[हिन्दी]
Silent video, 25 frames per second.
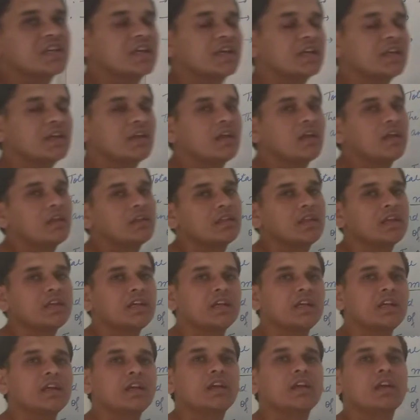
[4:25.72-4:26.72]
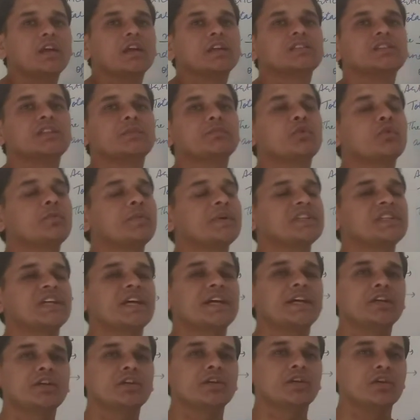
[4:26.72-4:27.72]
है देखिए सबको पता
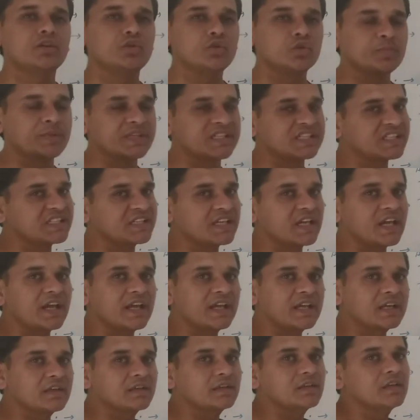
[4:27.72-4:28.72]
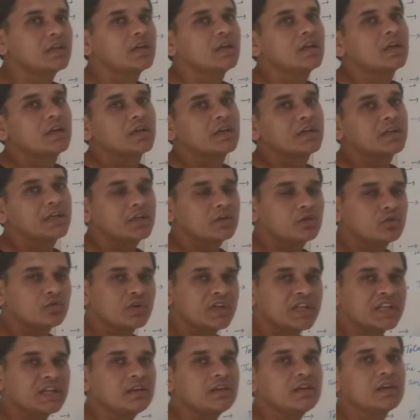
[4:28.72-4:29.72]
है यूपीएससी क्या है एक
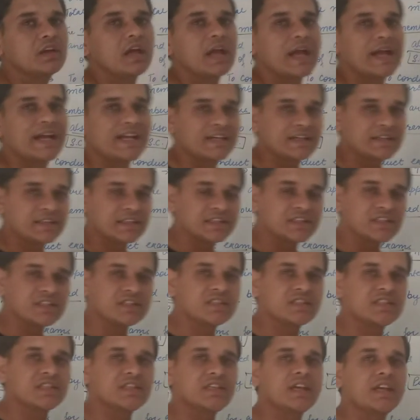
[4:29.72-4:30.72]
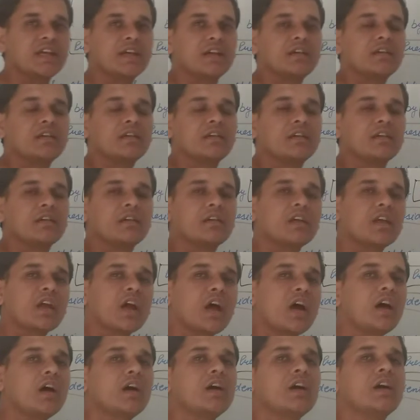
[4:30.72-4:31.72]
रिक्रूटिंग एजेंसी है
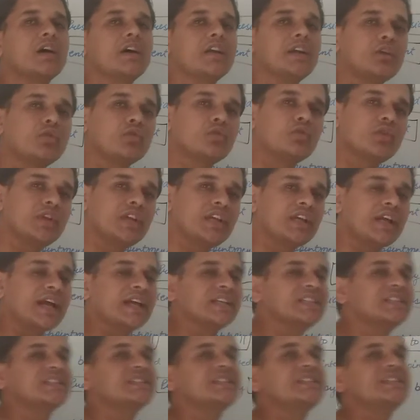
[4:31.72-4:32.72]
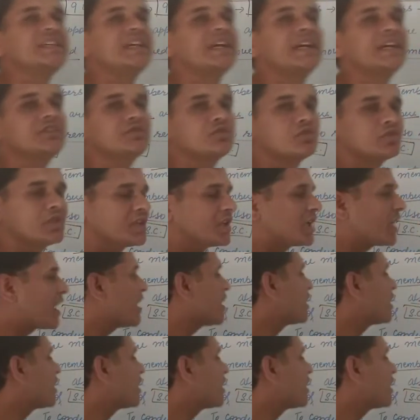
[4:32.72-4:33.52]
क्या रिक्रूटिंग एजेंसी है जो कि क्या